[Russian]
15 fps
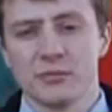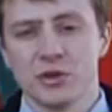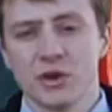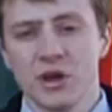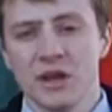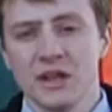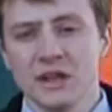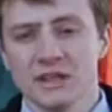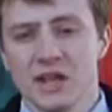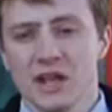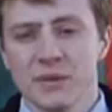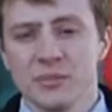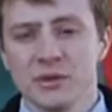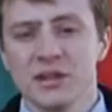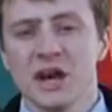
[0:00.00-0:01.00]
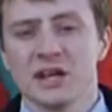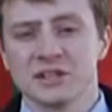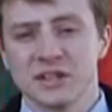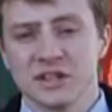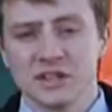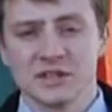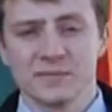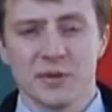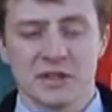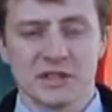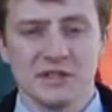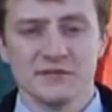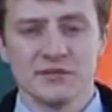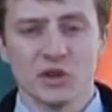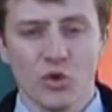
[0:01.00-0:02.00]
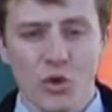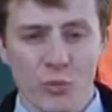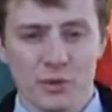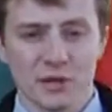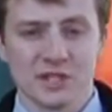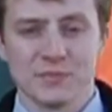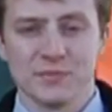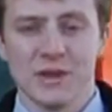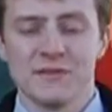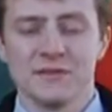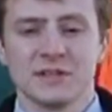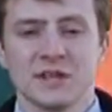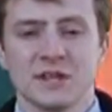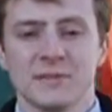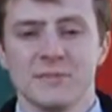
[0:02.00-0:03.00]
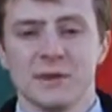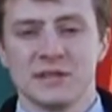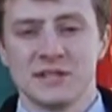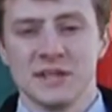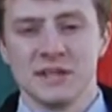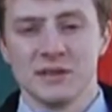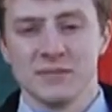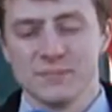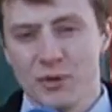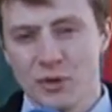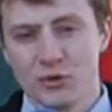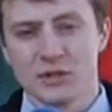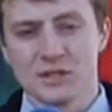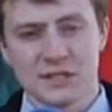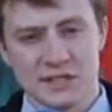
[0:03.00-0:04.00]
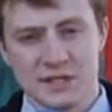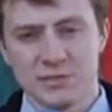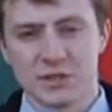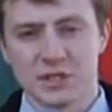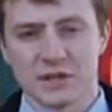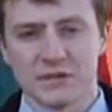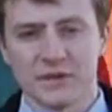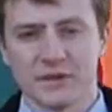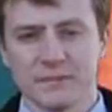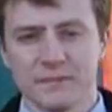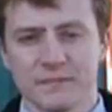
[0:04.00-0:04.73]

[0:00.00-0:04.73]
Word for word: много лет, был открыт спортивный комплекс с плавательным бассейном по улице Димитрова.